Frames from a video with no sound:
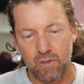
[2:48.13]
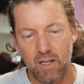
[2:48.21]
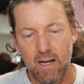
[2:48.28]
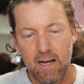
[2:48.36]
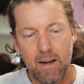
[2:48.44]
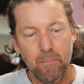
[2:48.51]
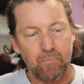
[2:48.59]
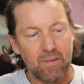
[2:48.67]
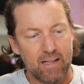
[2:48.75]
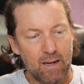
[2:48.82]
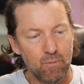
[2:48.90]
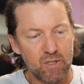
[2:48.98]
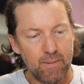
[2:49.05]
Und
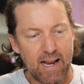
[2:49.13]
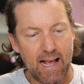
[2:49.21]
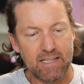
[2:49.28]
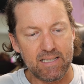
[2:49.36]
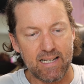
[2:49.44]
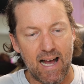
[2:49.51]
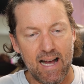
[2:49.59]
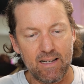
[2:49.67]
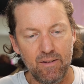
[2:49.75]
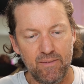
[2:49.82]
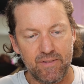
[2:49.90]
da muss man echt sagen,